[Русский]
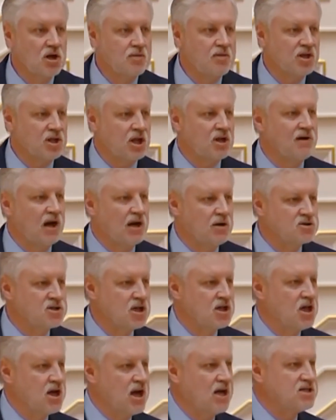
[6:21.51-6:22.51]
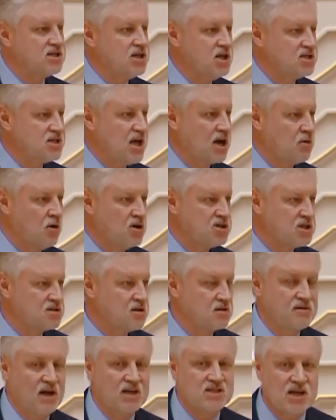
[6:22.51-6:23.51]
лимит революции для России
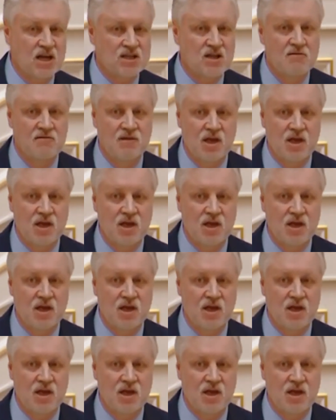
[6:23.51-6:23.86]
закончился в 20